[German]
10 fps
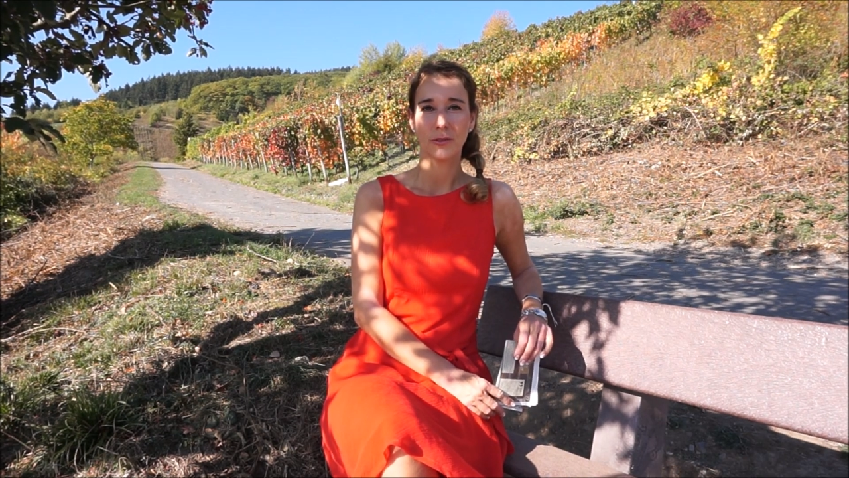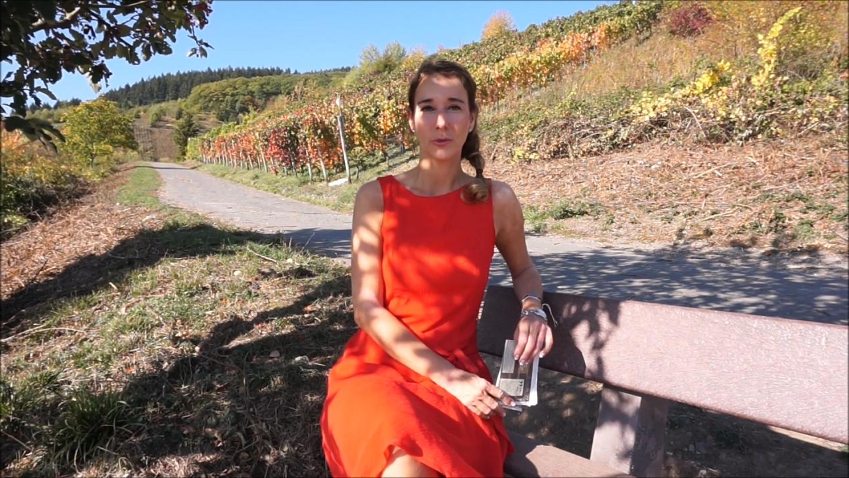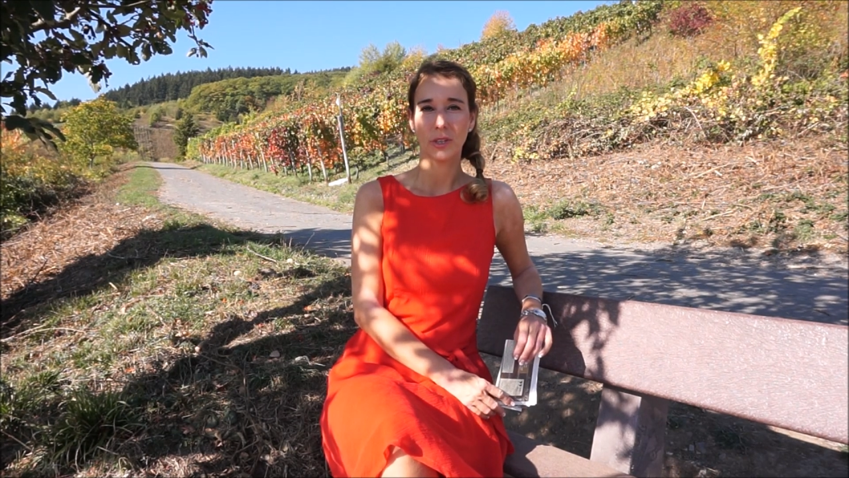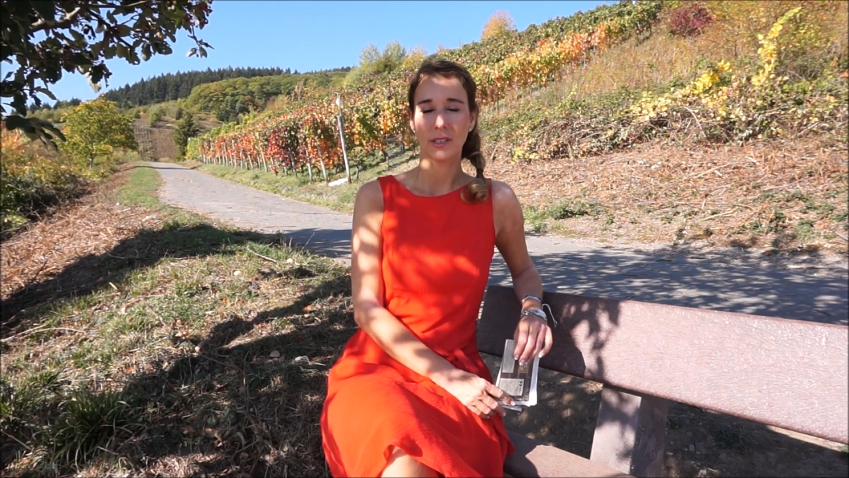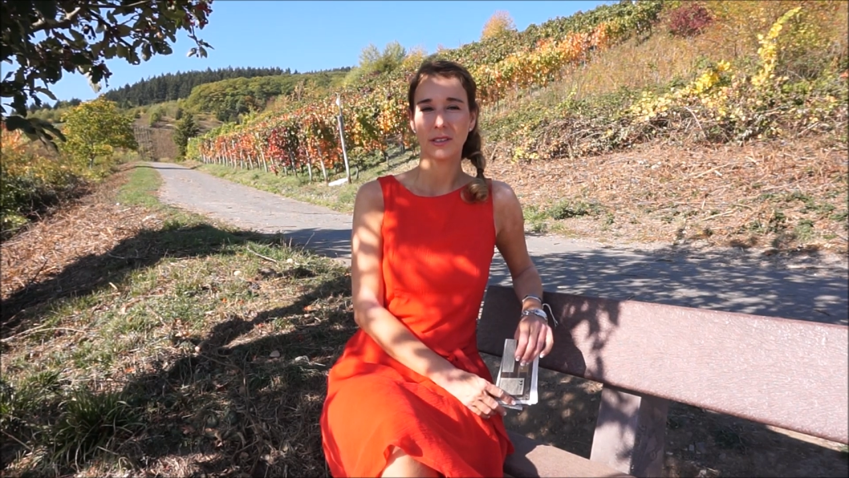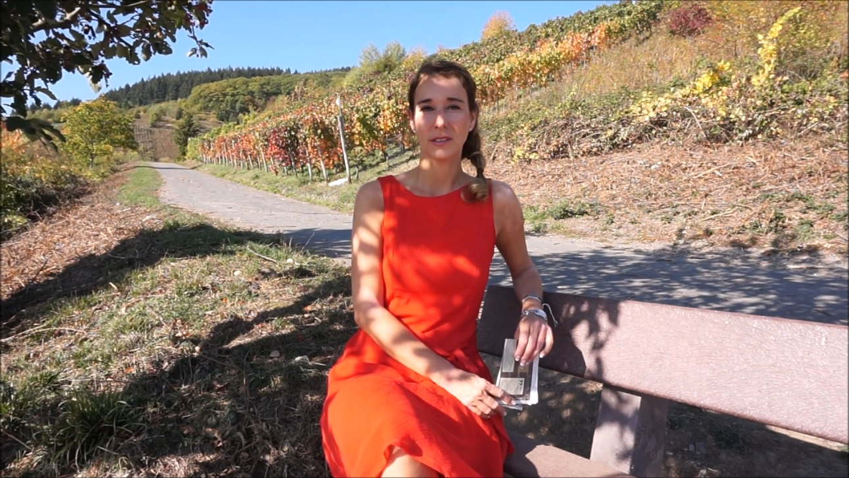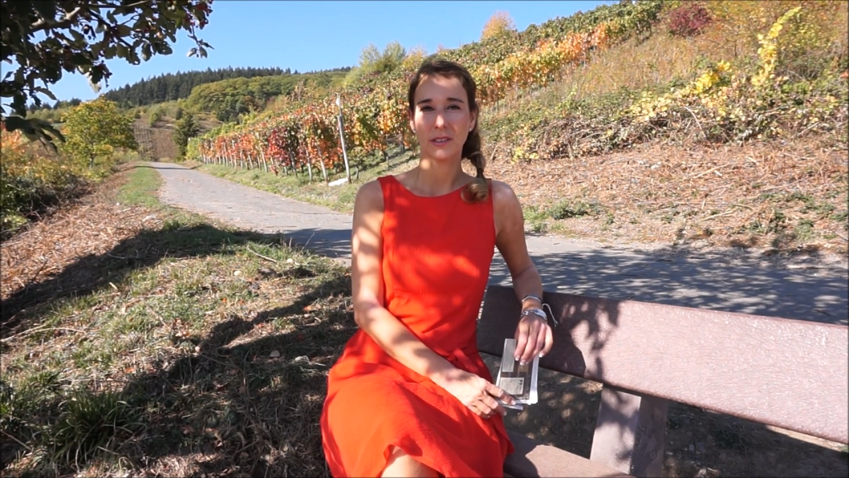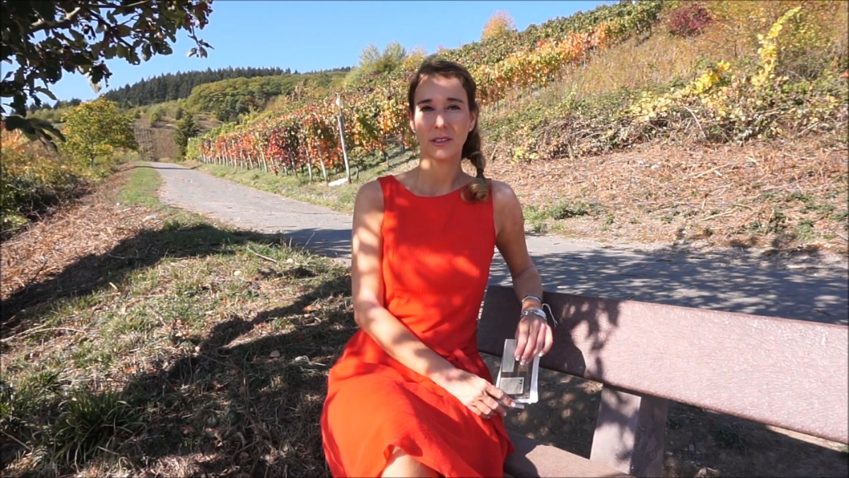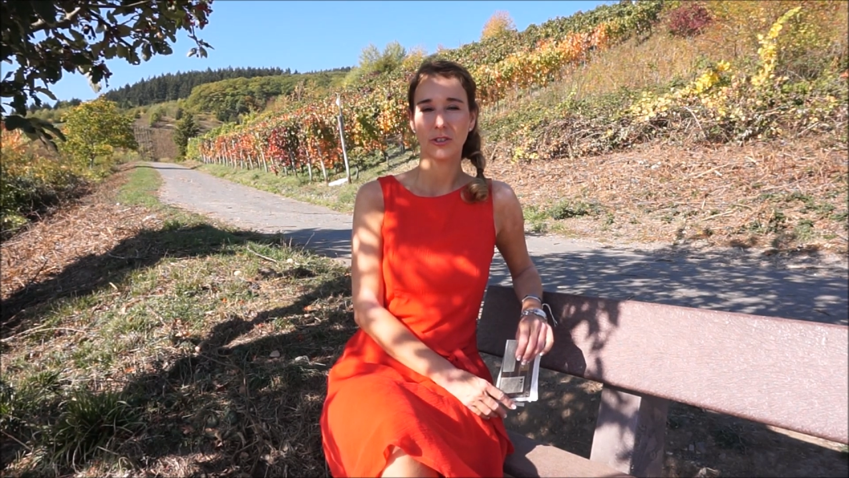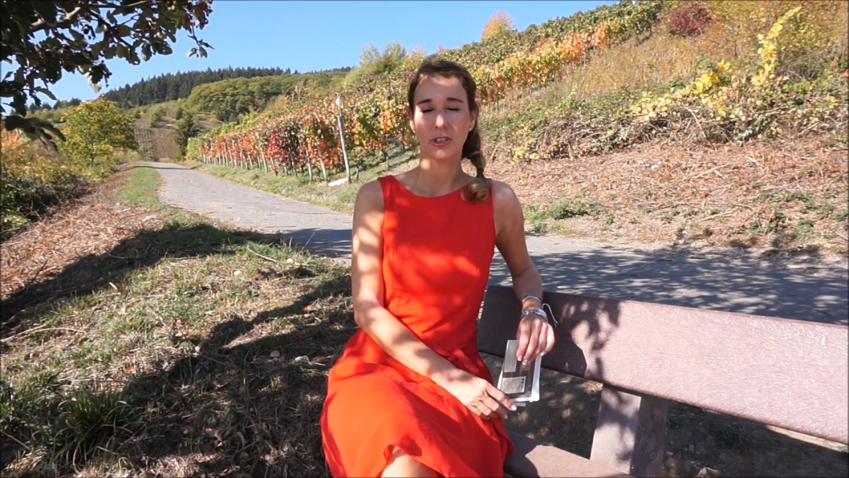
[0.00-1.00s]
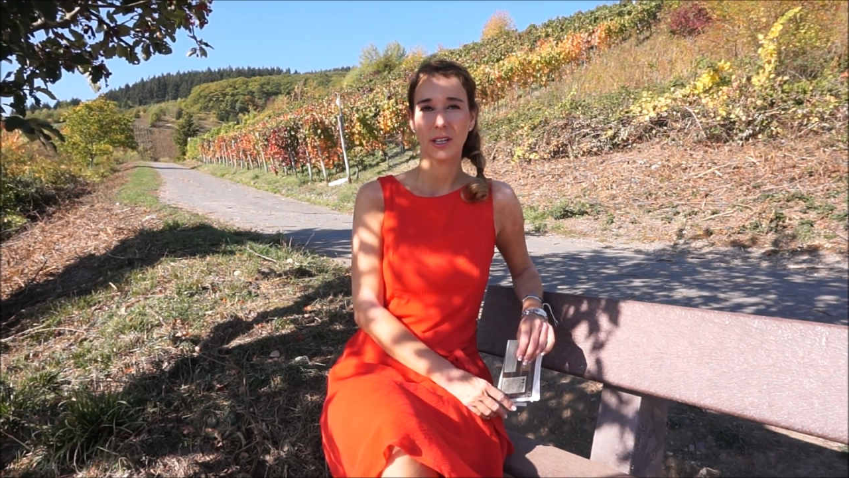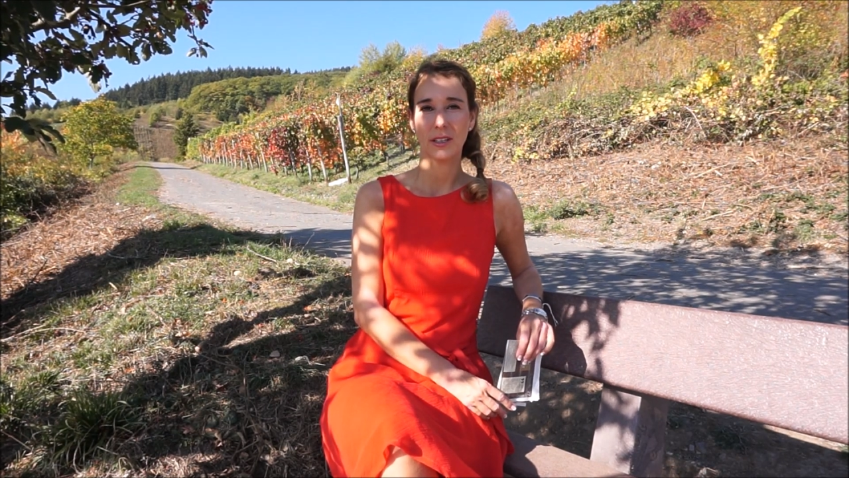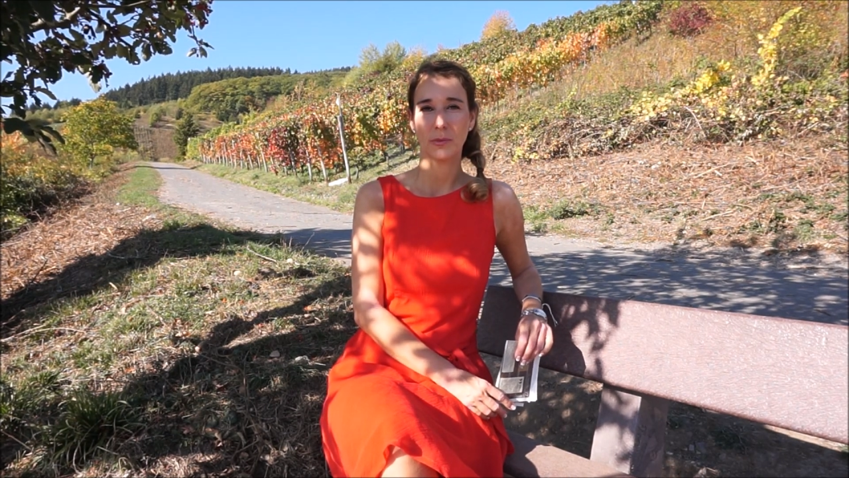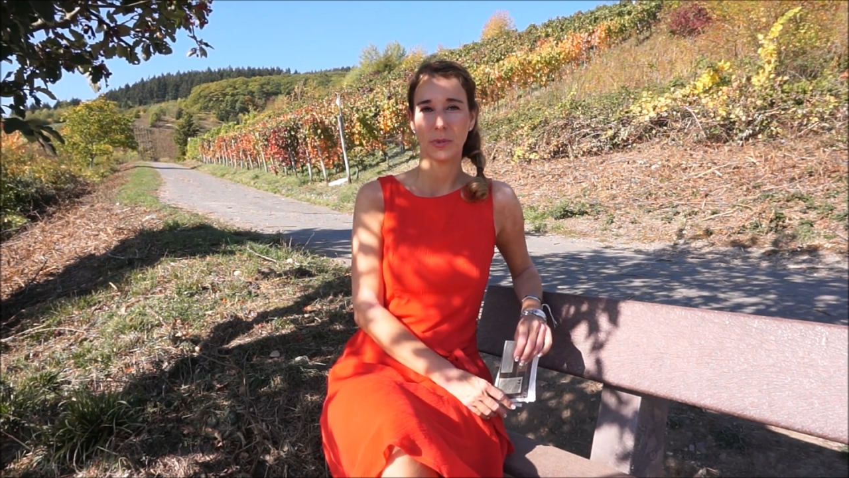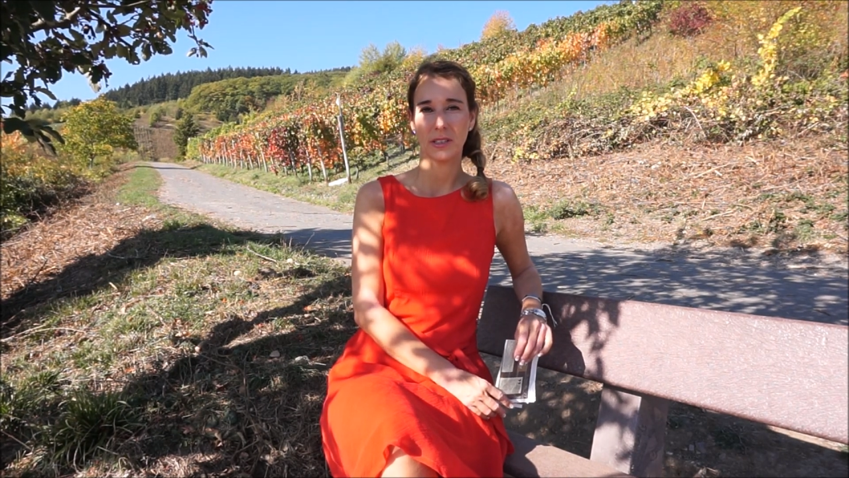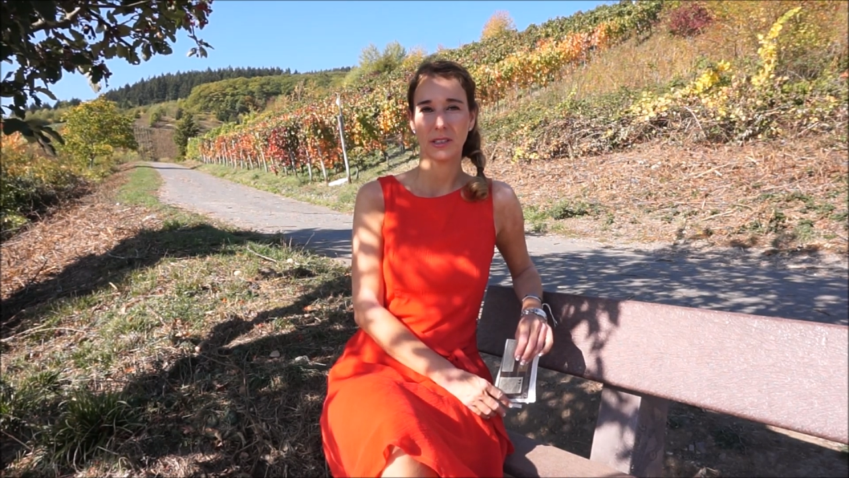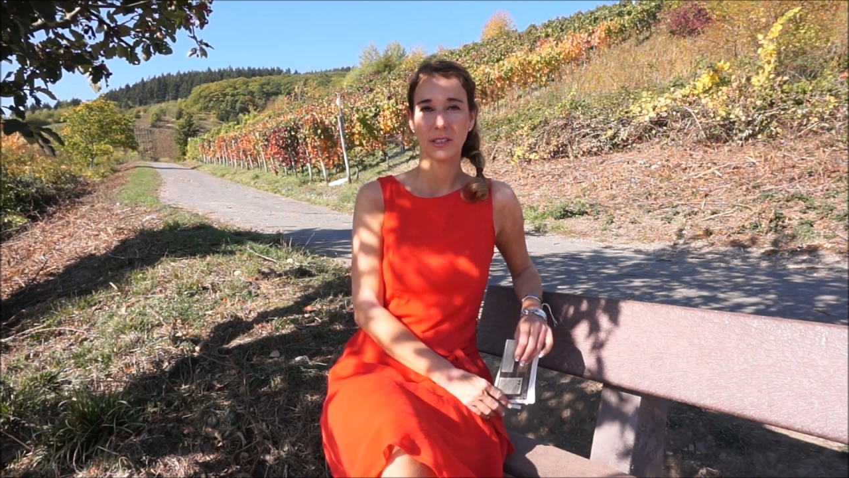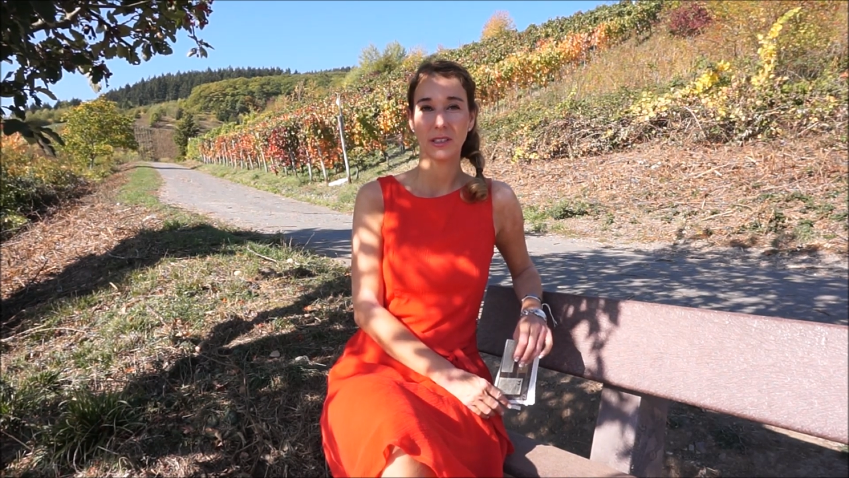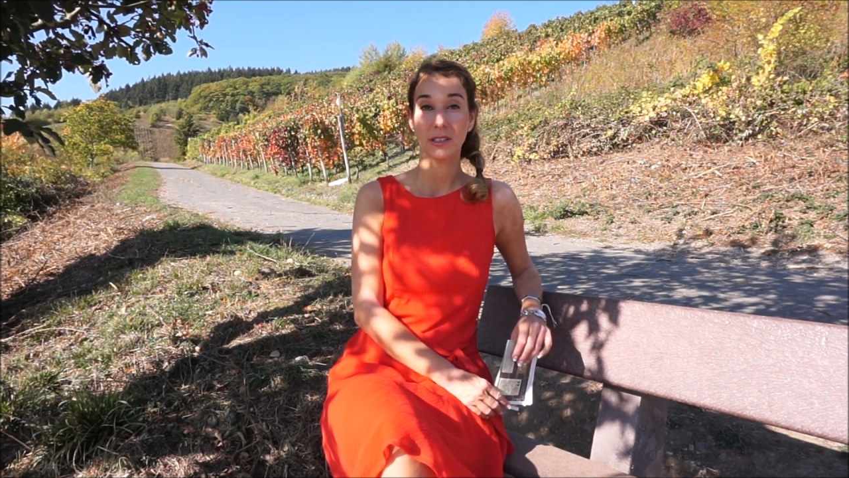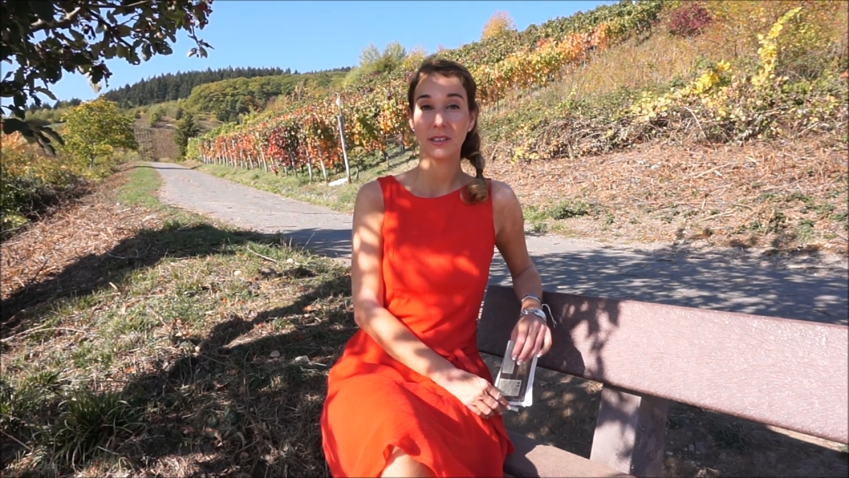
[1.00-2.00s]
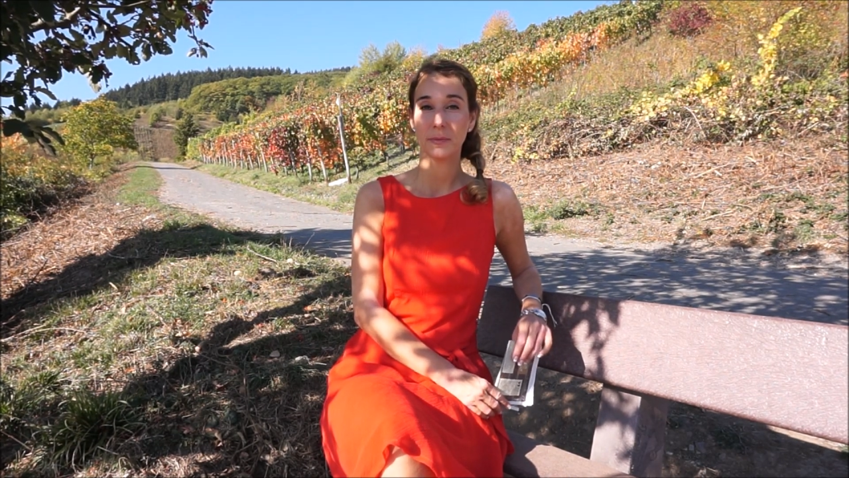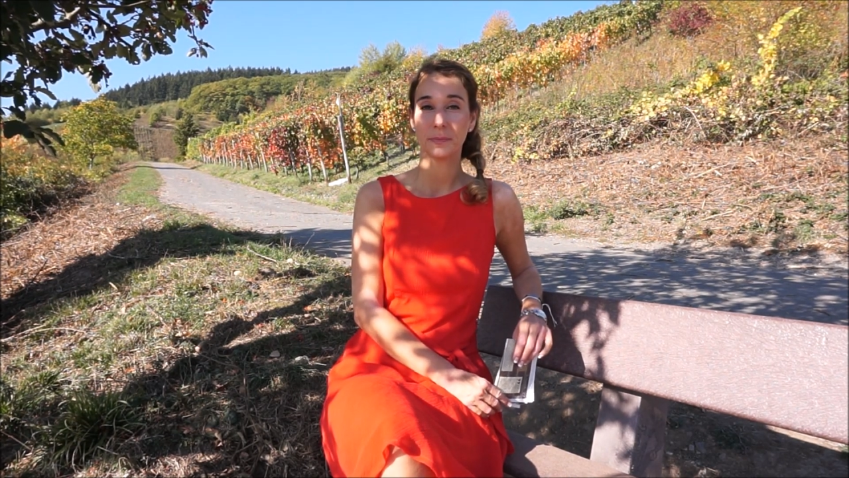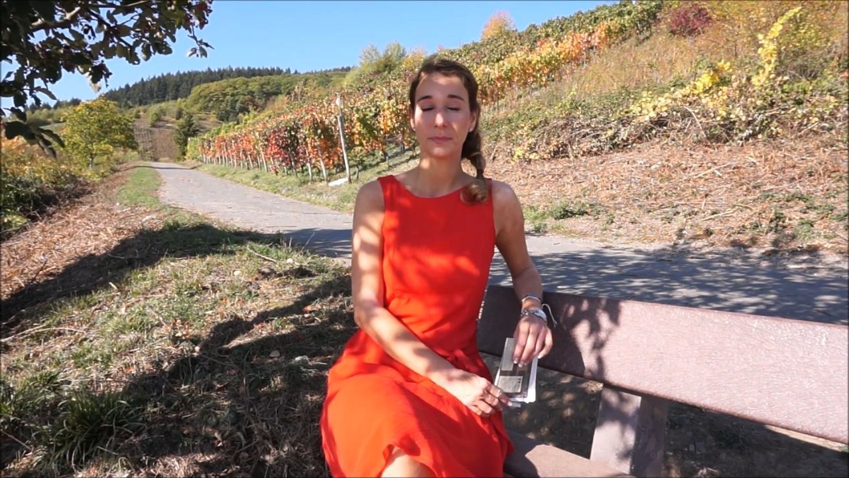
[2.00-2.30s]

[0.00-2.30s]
wo das ständig passiert,